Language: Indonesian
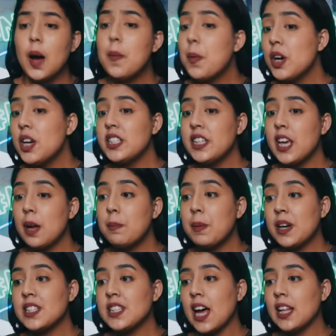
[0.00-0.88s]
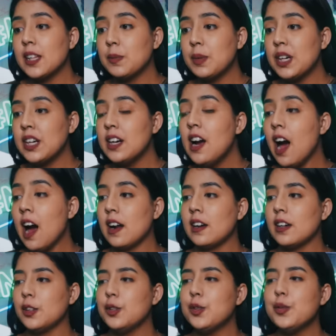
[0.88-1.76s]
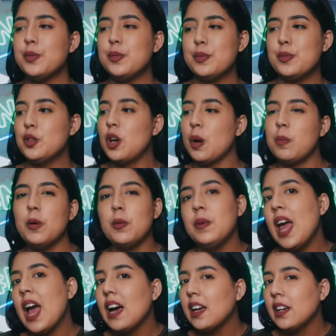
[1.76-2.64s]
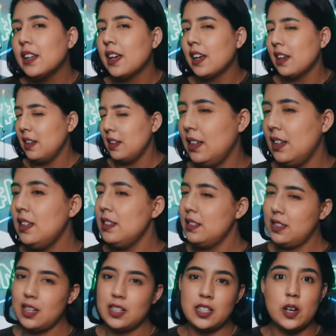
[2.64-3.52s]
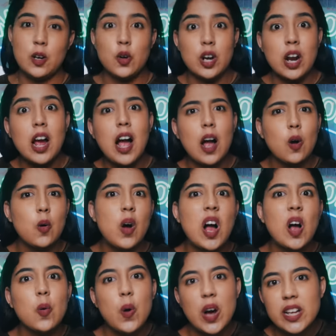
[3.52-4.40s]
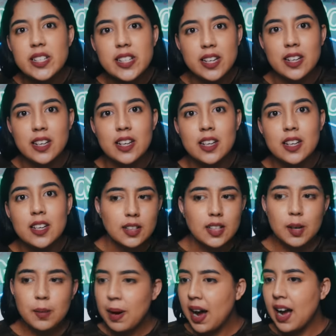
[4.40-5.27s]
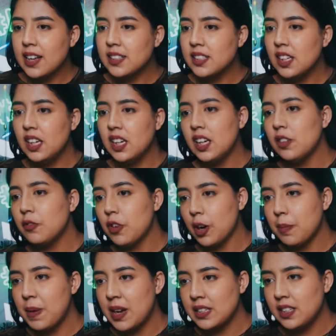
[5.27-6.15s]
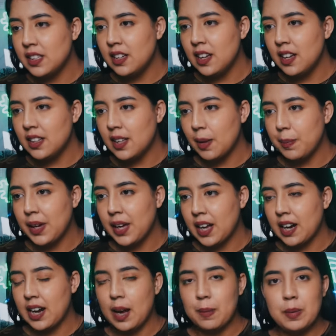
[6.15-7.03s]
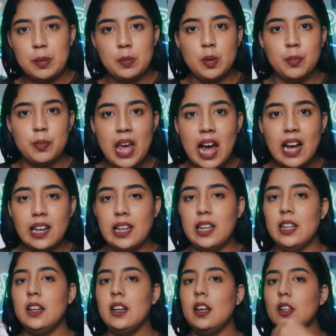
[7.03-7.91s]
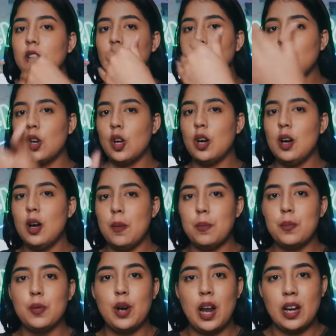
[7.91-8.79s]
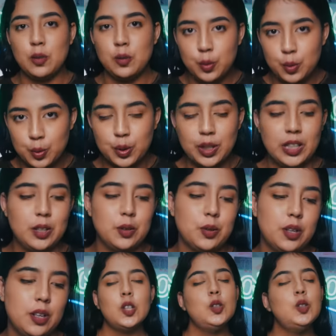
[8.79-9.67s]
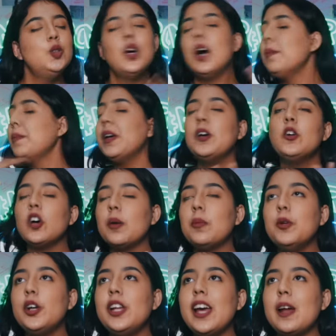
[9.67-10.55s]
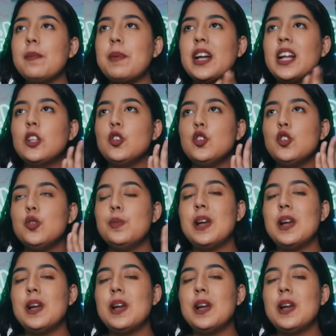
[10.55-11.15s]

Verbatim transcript: kepolisian pada saat mendengar itu juga belum yakin kayak ini jangan-jangan orang ngaku-ngaku aja nih. Terima kasih informasinya tapi karena kami belum yakin tolong pulang dulu gitu. Dua minggu kemudian pada 17